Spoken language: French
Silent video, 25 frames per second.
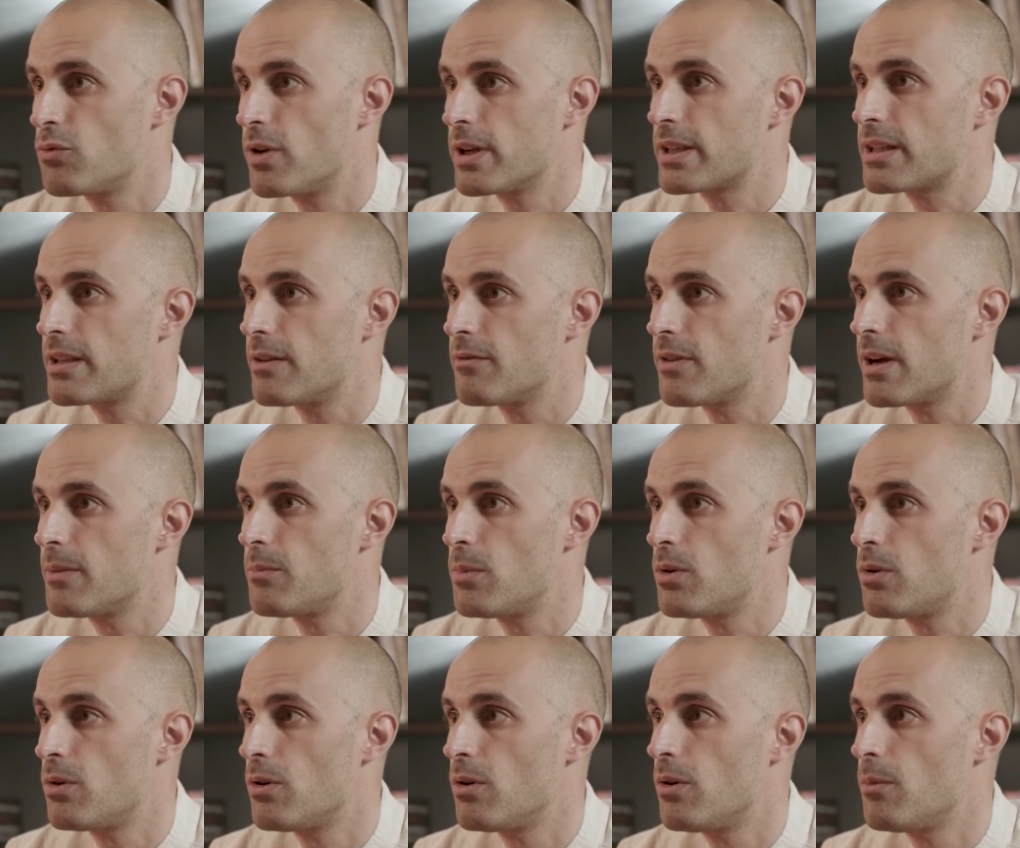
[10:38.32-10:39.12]
vois qu'il y a
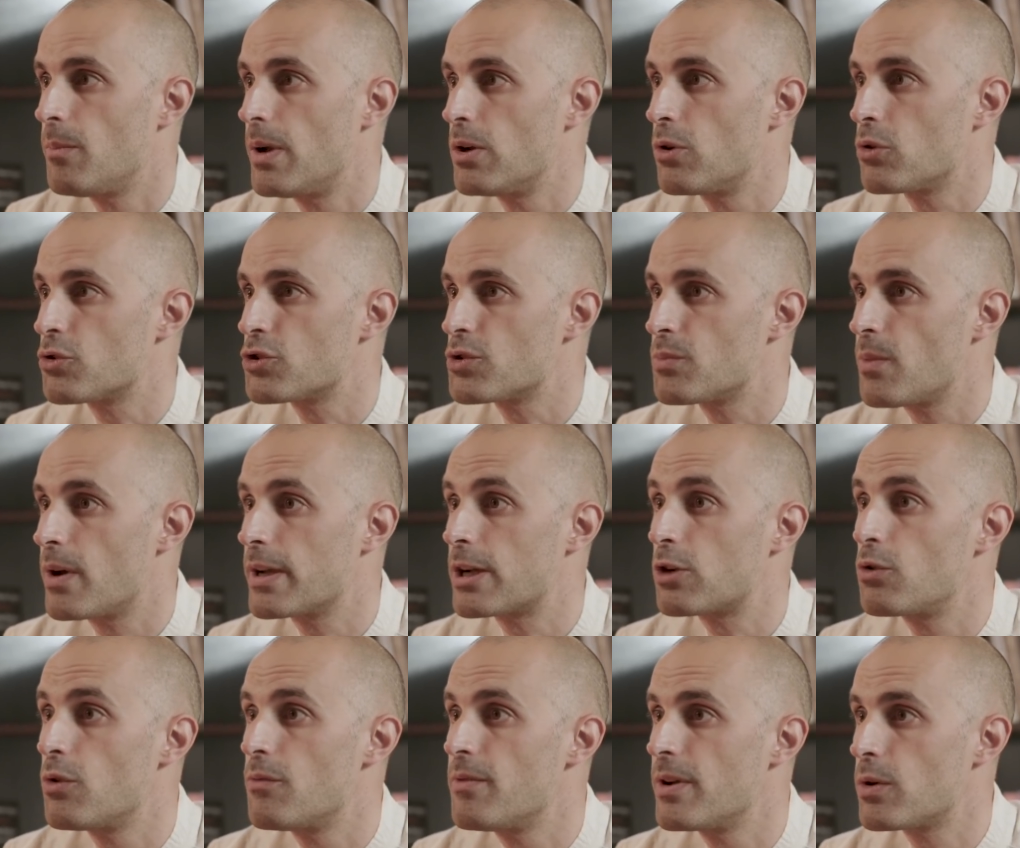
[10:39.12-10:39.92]
vraiment, euh, malheureusement,
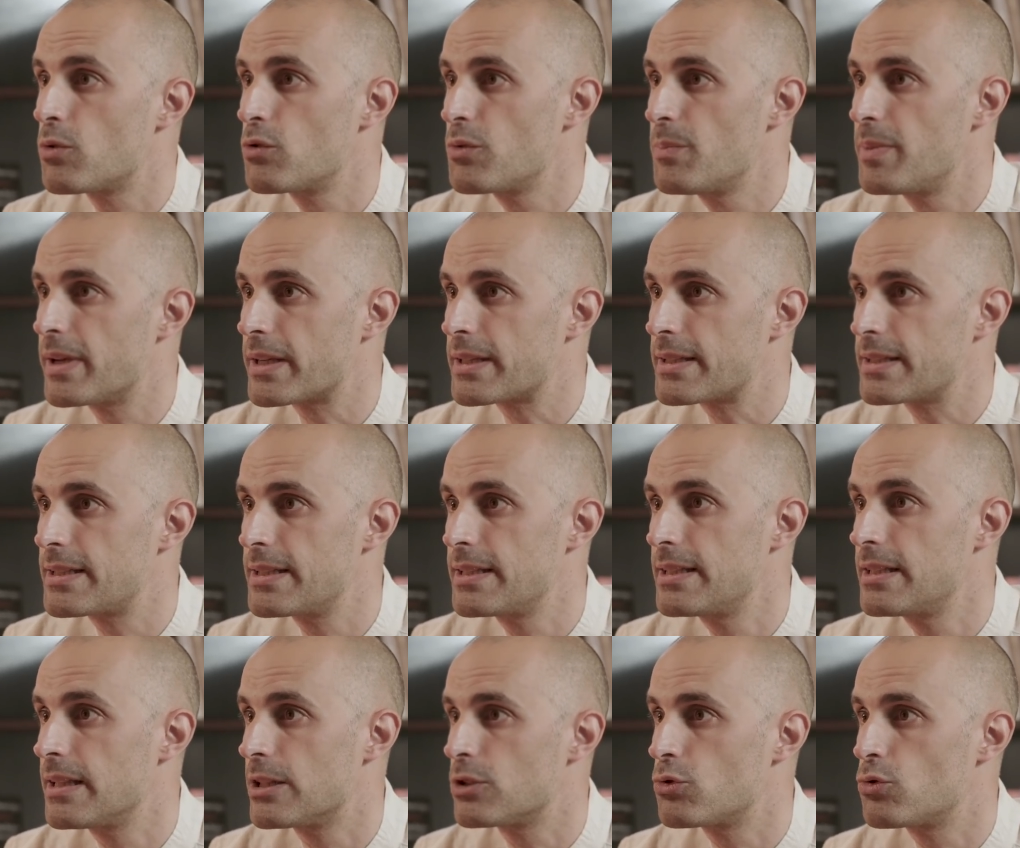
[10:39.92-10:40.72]
avec le verrou de
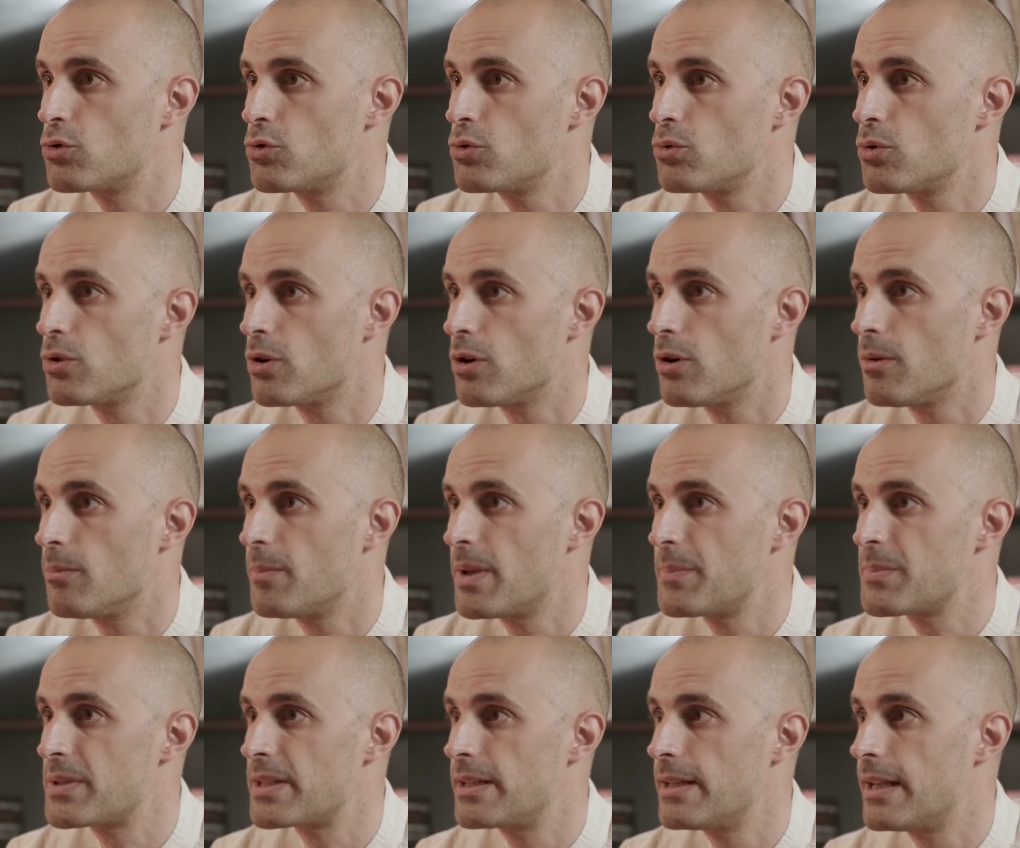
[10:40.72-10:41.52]
Bercy, il y a toujours, euh,
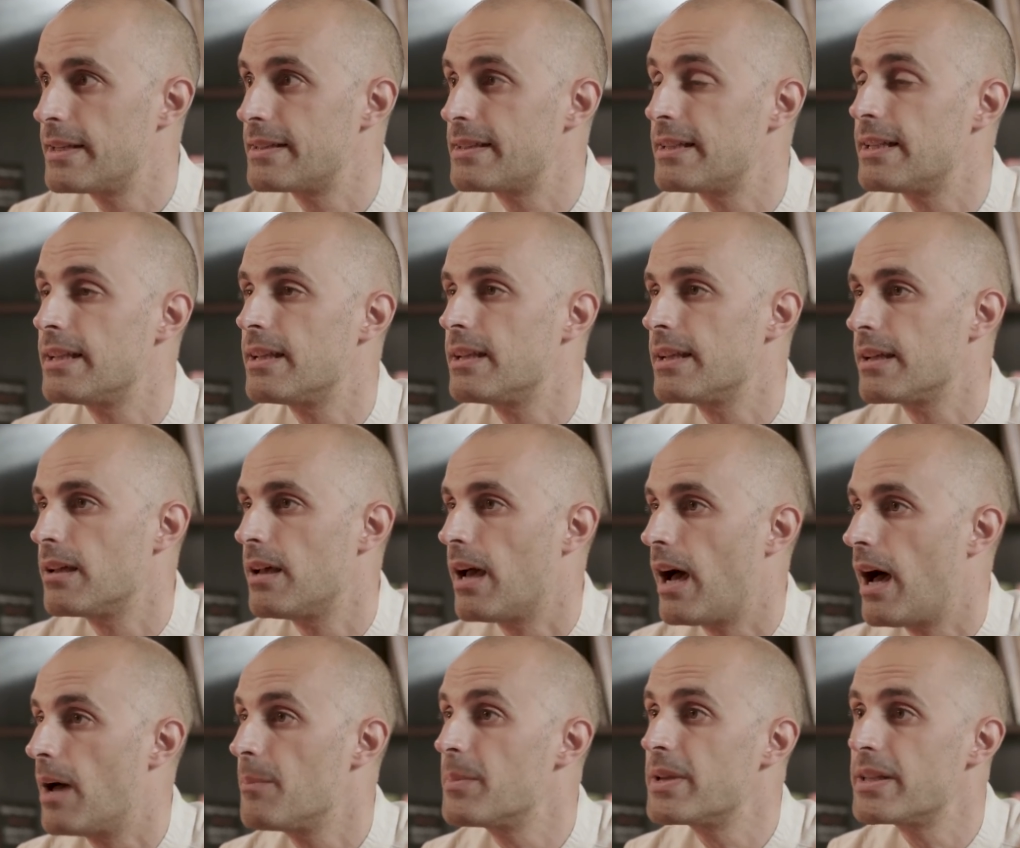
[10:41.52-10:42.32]
même s'il a été
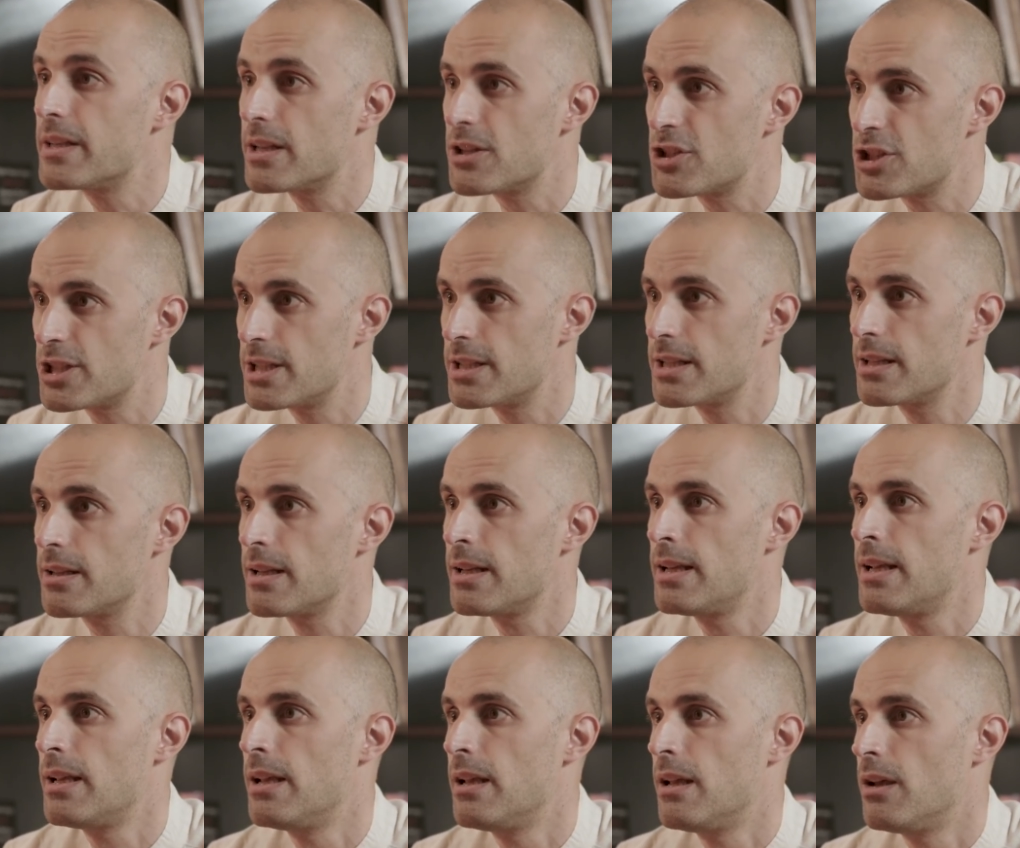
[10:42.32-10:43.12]
aménagé,
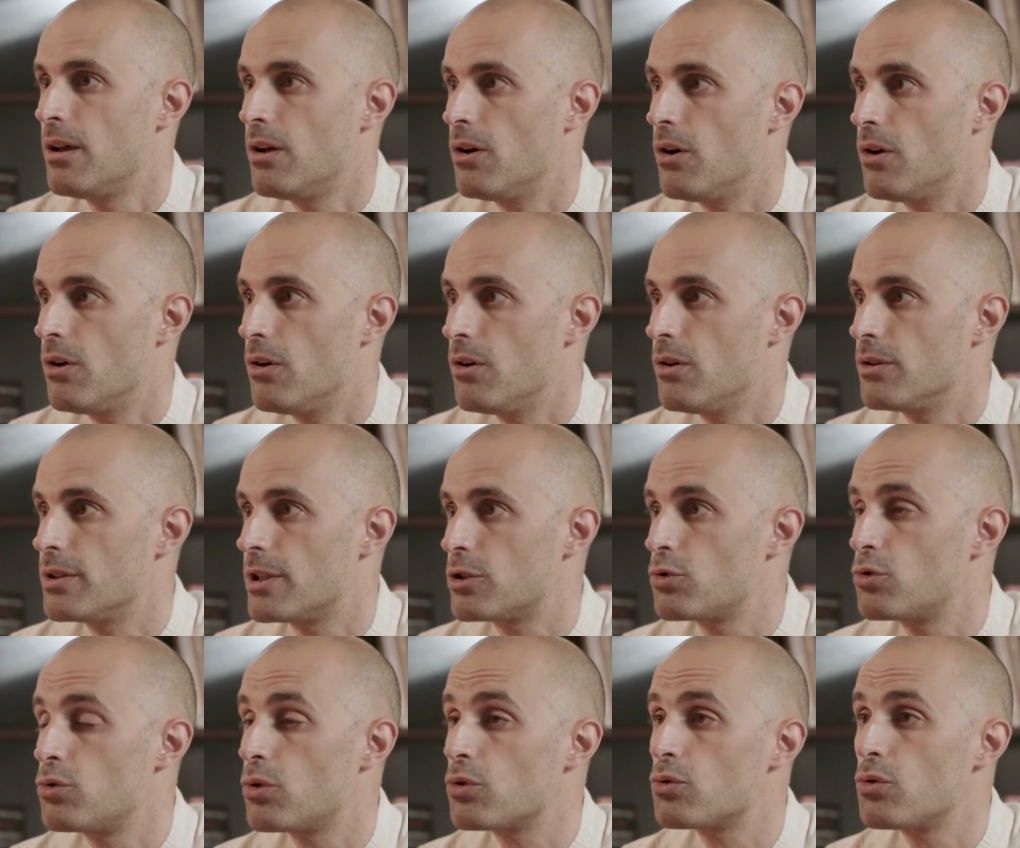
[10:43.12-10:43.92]
il y
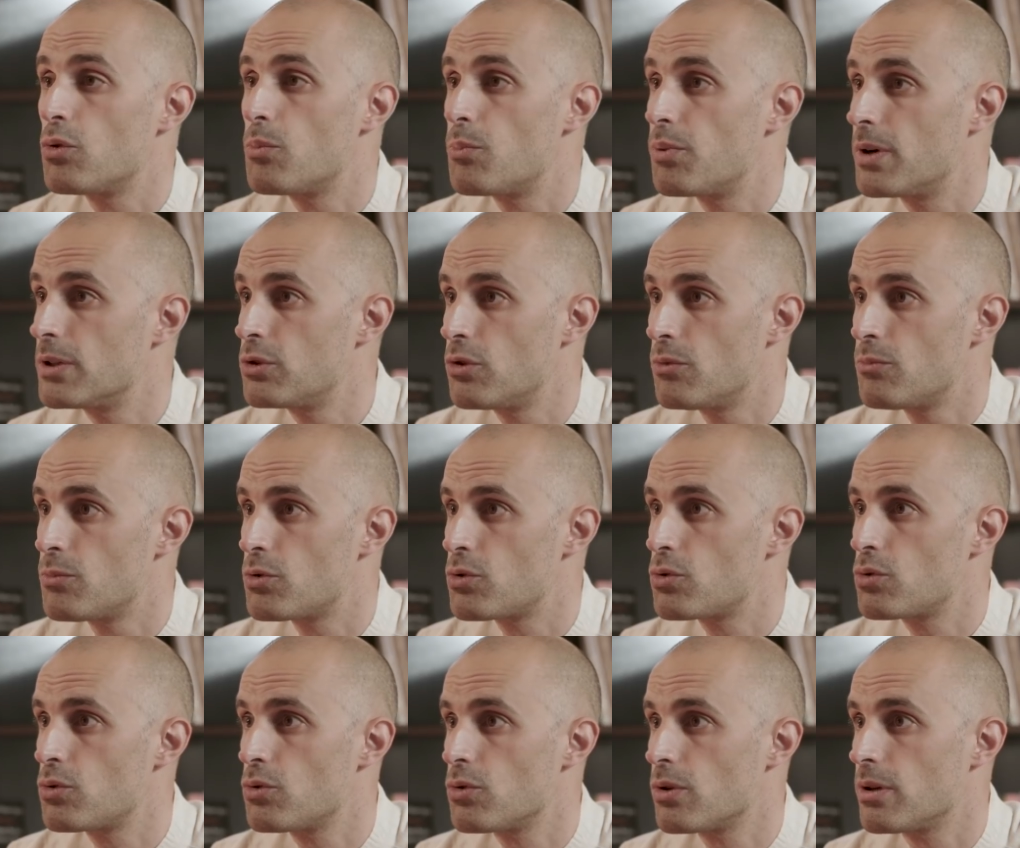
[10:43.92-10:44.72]
a toujours deux poids, deux
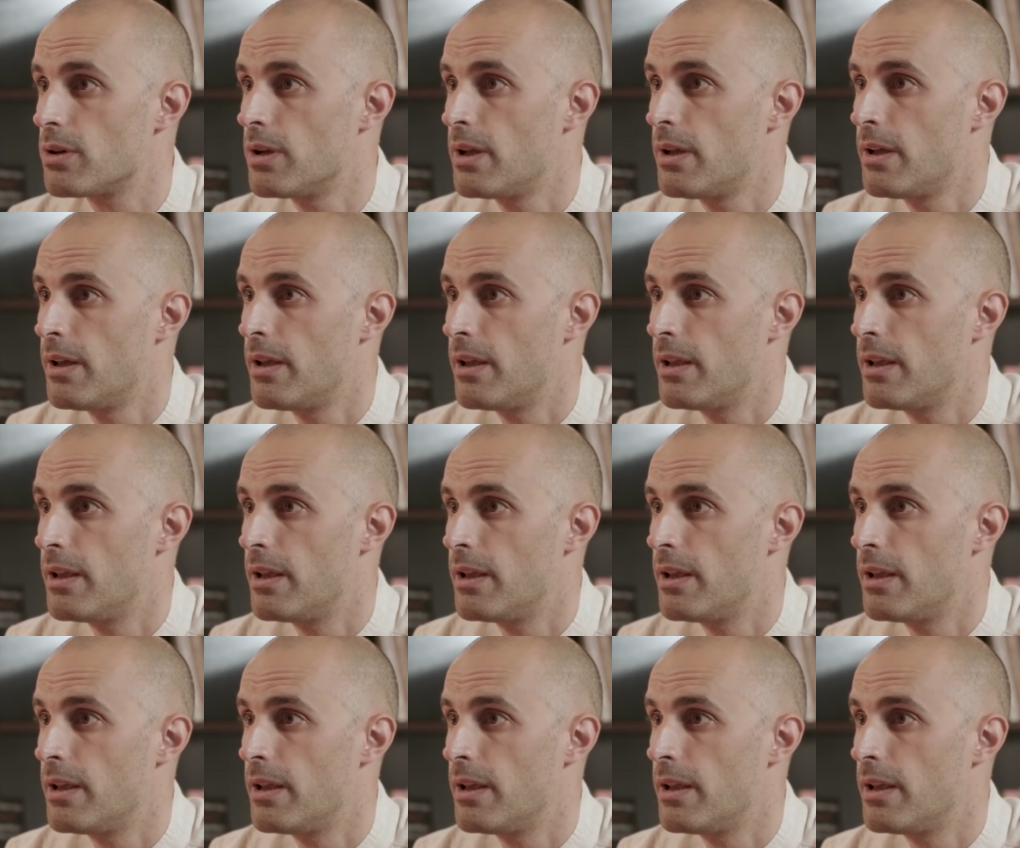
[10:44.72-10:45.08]
mesures.